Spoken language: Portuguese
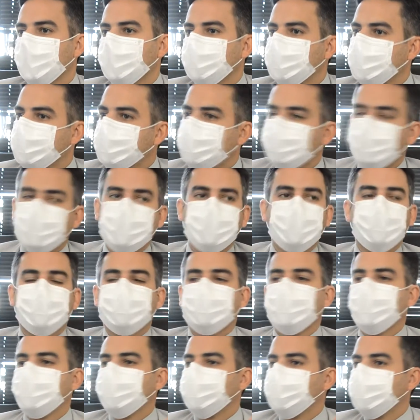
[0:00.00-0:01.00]
de
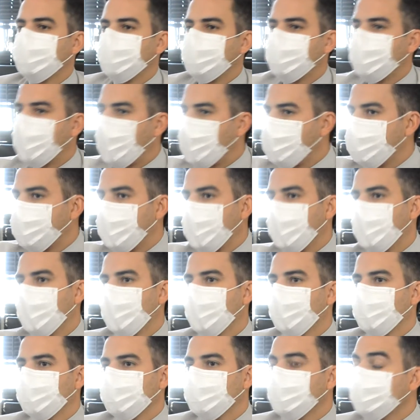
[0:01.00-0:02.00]
tinta, de, de
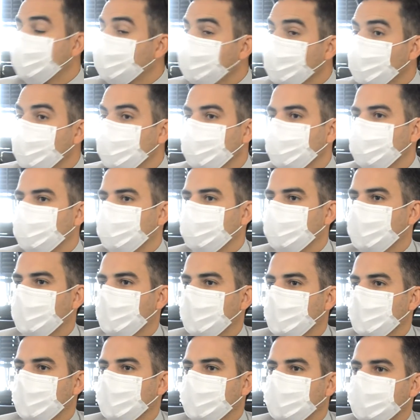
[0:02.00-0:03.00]
papel, de tudo.
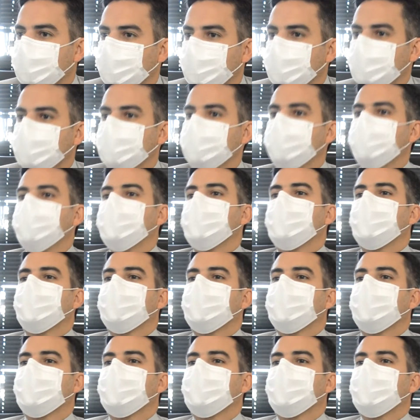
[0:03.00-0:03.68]
Então, assim,